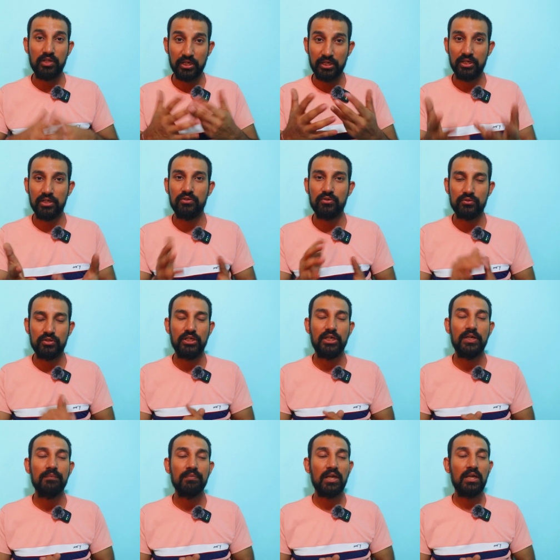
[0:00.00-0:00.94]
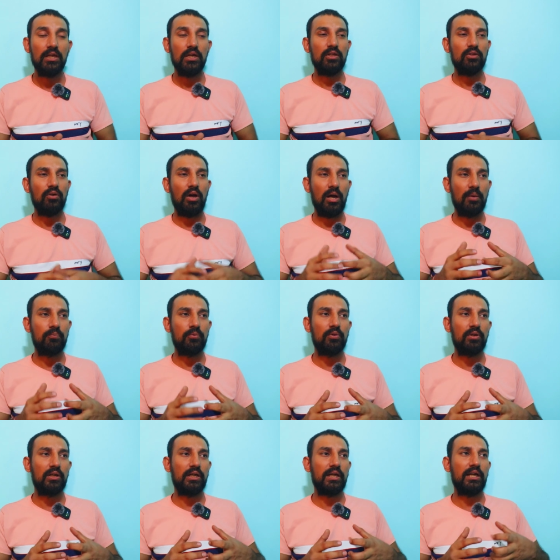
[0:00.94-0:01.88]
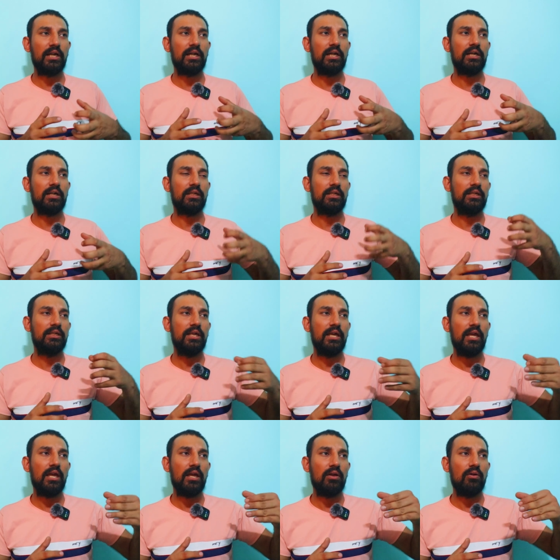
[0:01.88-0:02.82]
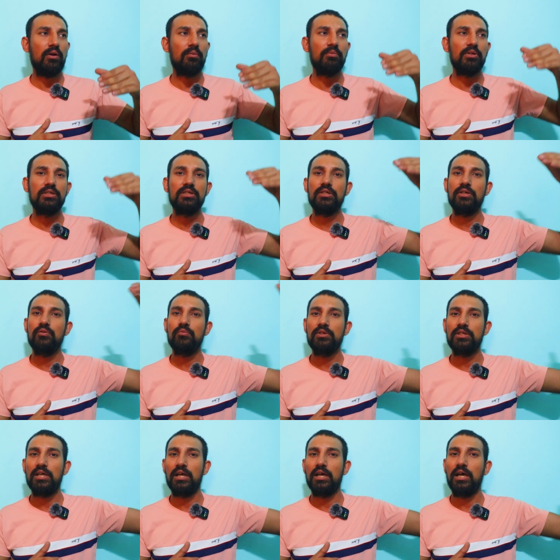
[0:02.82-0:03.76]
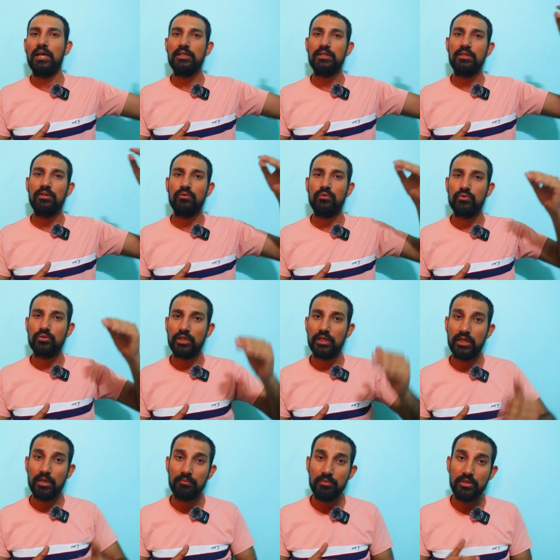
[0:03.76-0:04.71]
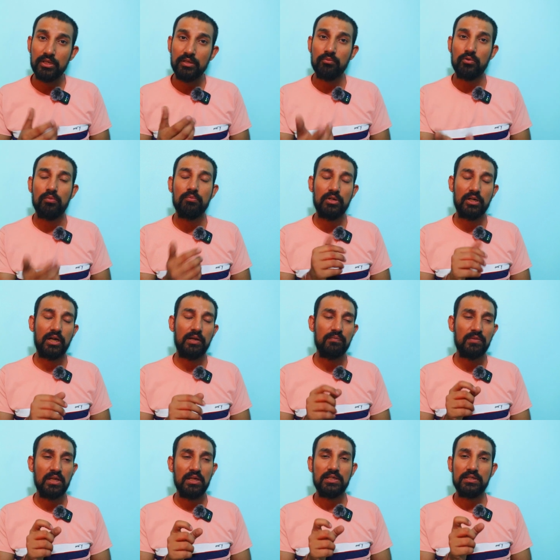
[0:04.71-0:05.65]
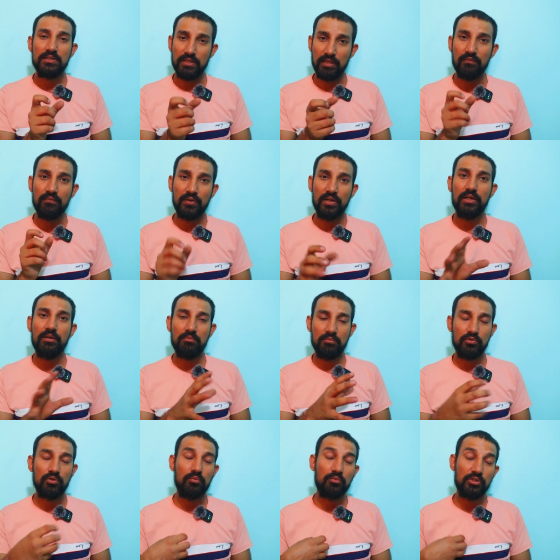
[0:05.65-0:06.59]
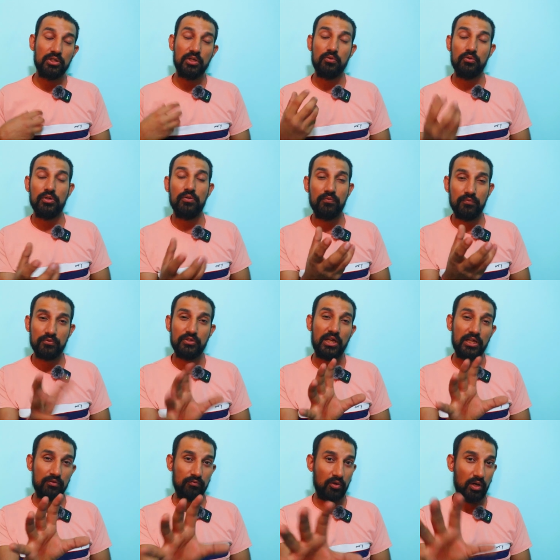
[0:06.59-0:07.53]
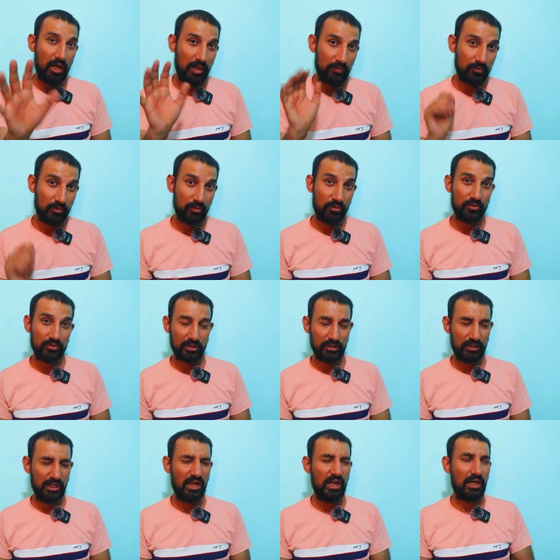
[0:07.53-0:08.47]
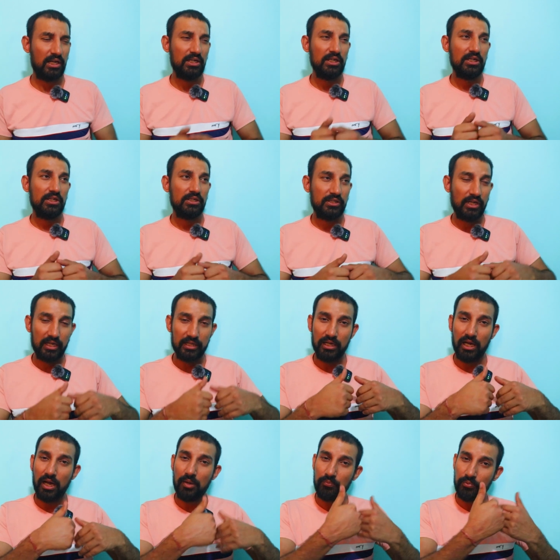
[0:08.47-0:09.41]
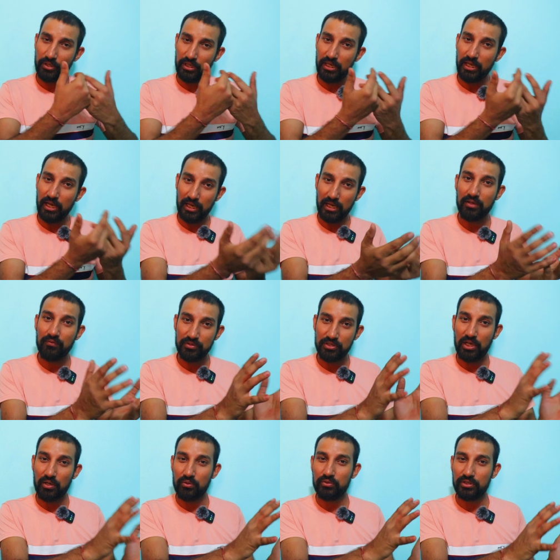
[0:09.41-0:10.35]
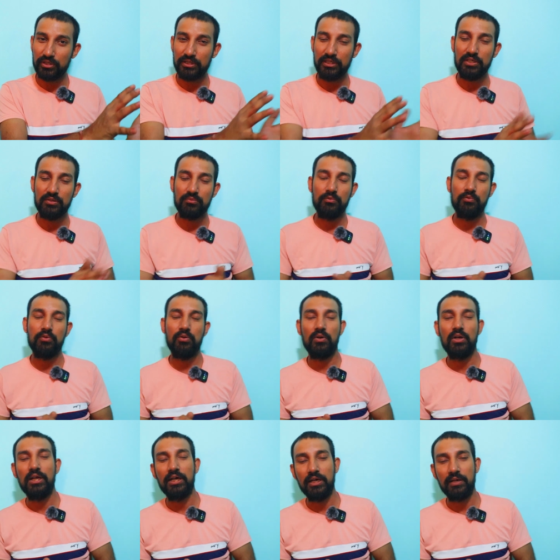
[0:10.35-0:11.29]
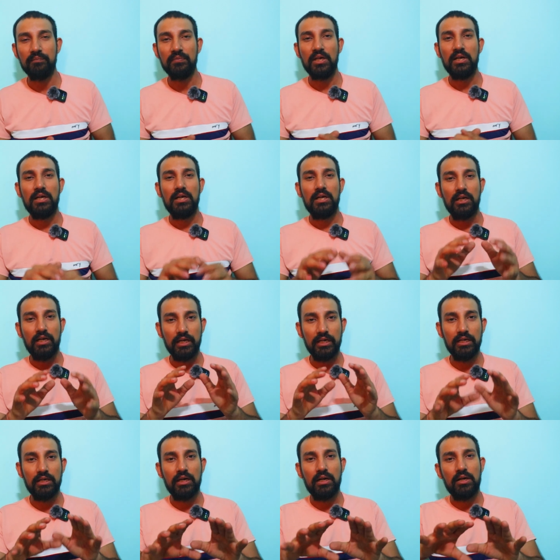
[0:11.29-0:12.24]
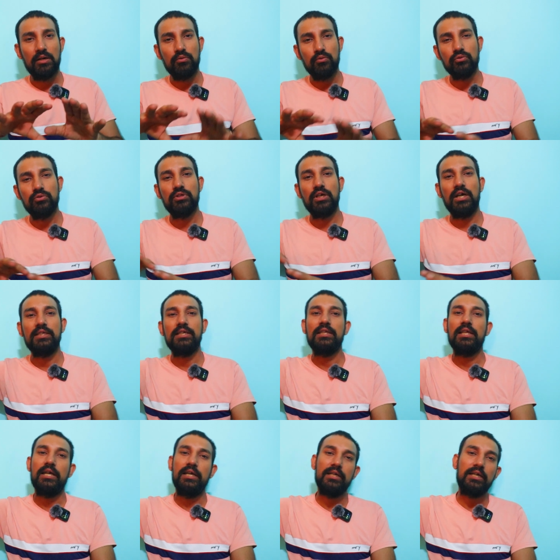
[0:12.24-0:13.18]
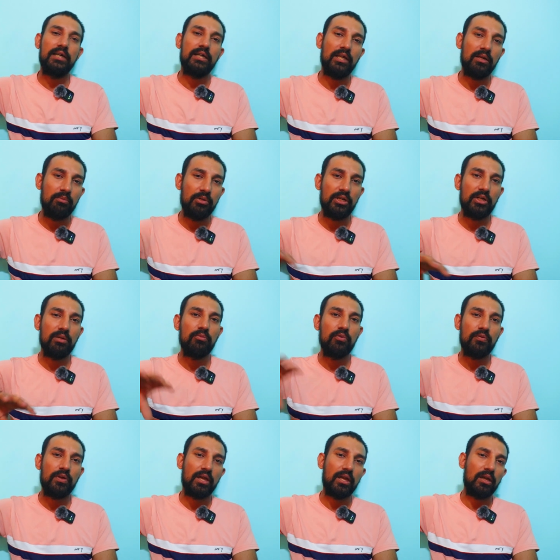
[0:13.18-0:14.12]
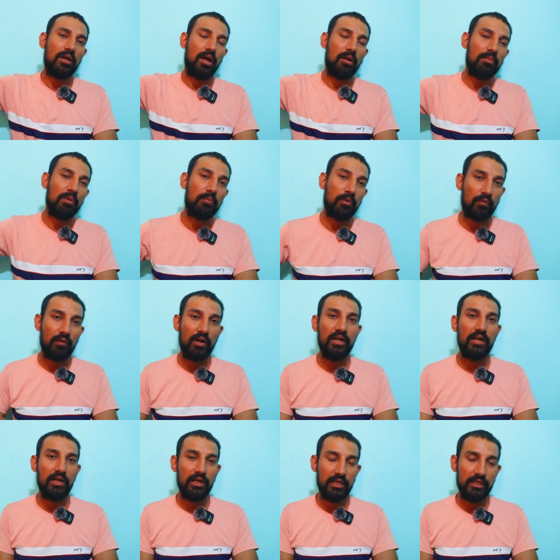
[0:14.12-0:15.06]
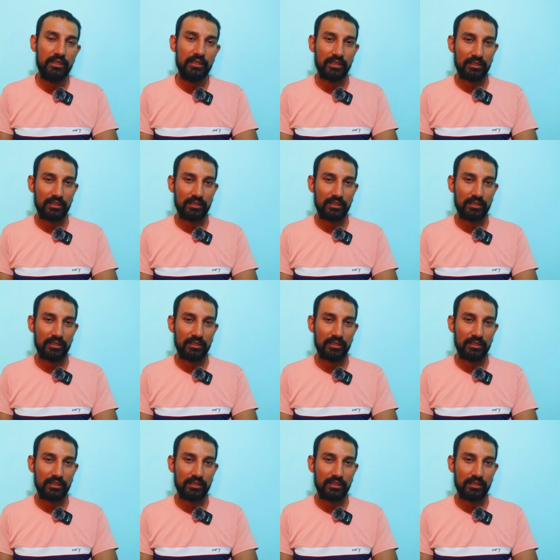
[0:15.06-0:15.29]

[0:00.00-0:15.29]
आप देखने की नहीं सोचेंगे तो आपको लगेगा यार ये हमने जितनी उम्मीदें लगाई थी उससे कम ही हमको मिल रहा है सेम फीलिंग जो मुझे हुई शायद वो आपको हो सकती है हाँ शायद आपकी अलग विचार हो सकते हैं इस मूवी को लेकर लेकिन उतना ज्यादा एंटरटेनमेंट ये मूवी है हमें प्रोवाइड नहीं